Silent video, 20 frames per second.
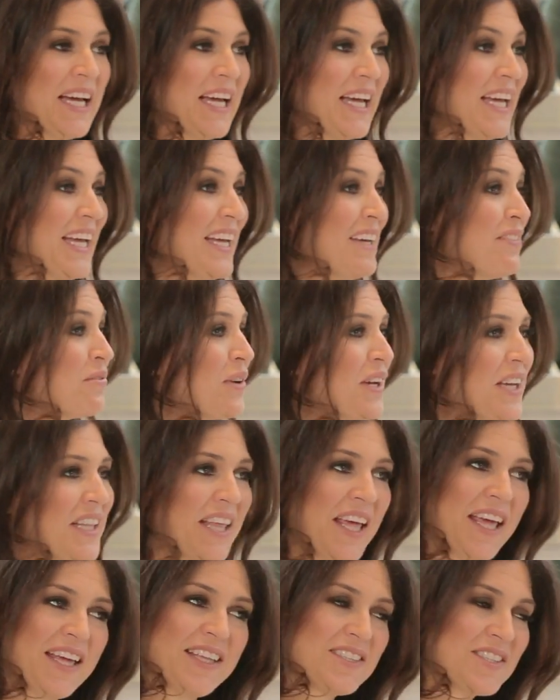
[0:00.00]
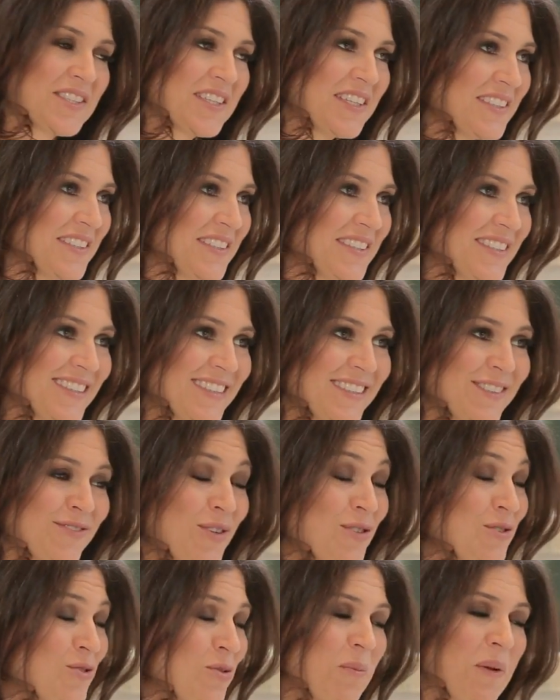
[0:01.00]
nada. Foi idêntica. Foi idêntica.
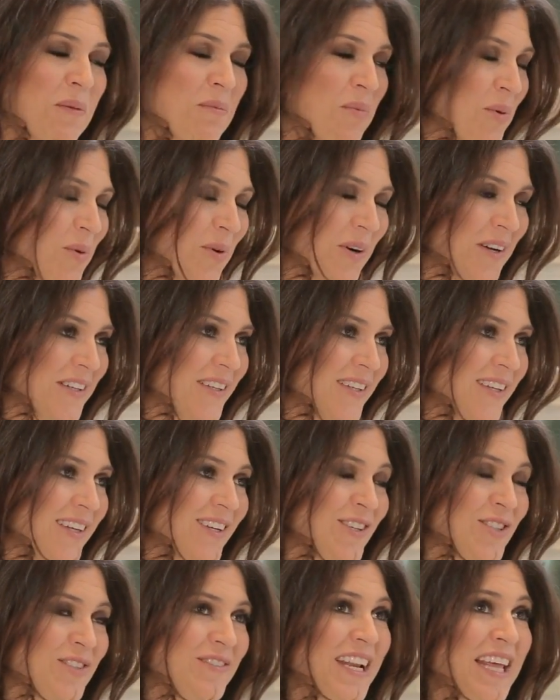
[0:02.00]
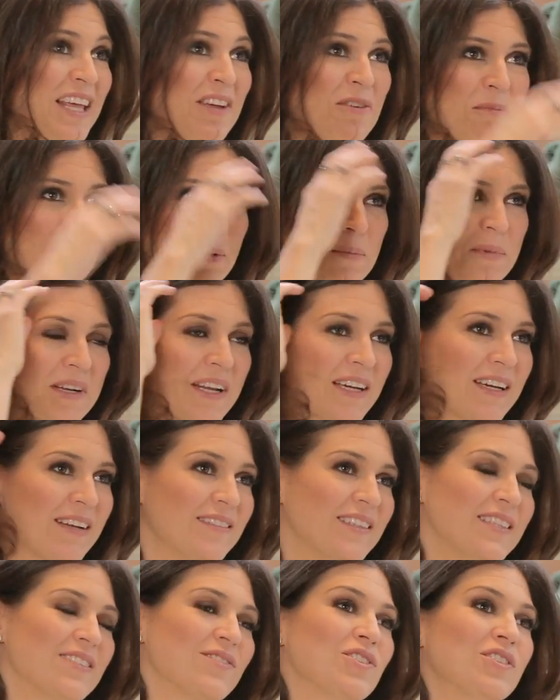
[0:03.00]
Foi super boa. Eu não tive nenhum problema na
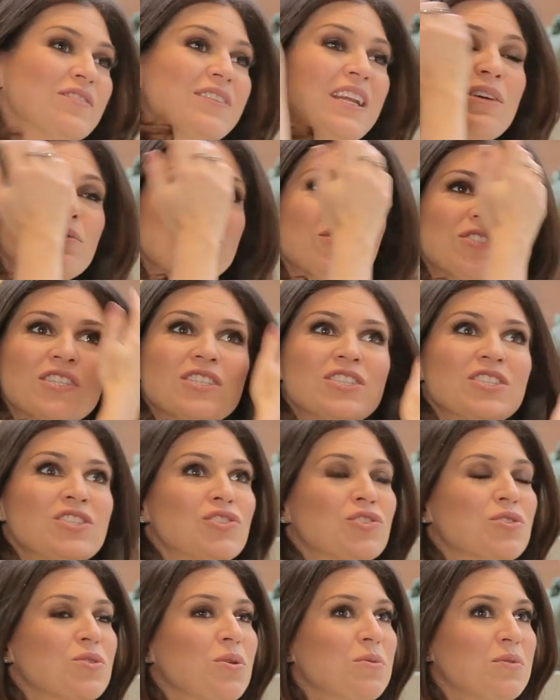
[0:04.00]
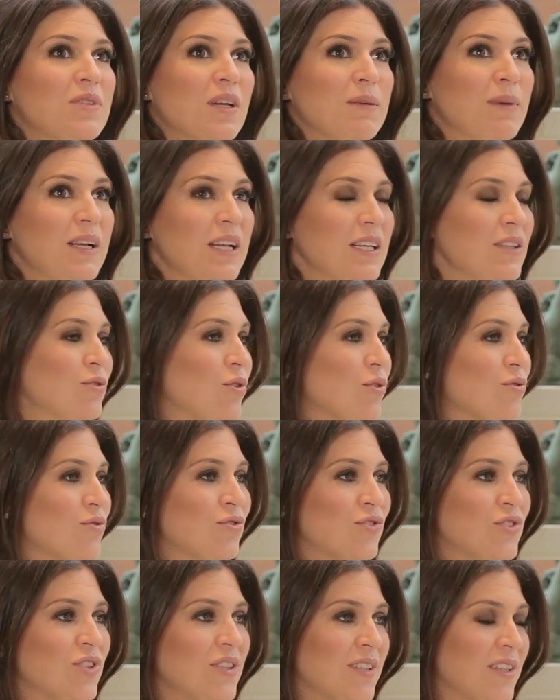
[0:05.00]
gravidez, não tive nenhum dia de enjoo. Trabalhei todos
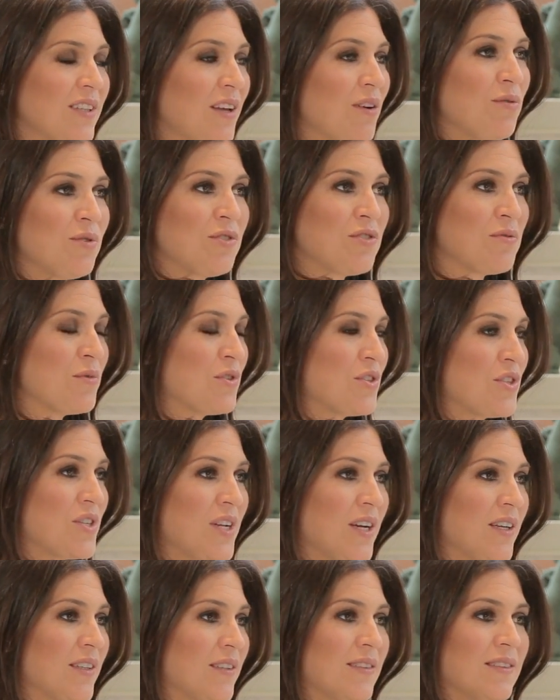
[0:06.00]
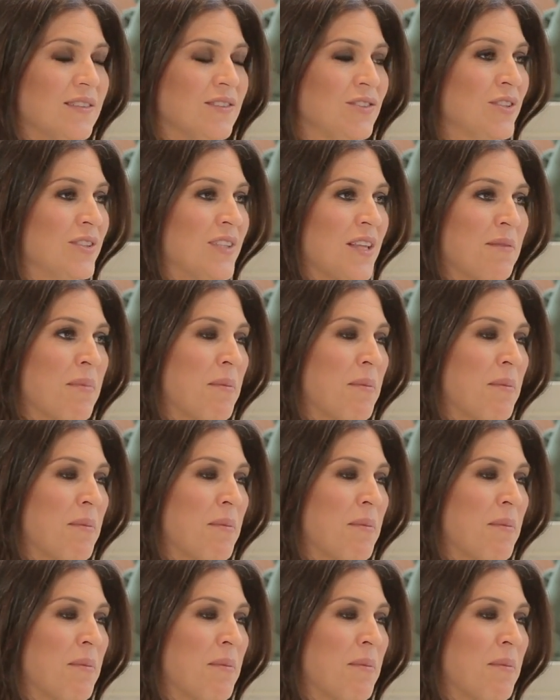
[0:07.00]
os dias até o último dia de ter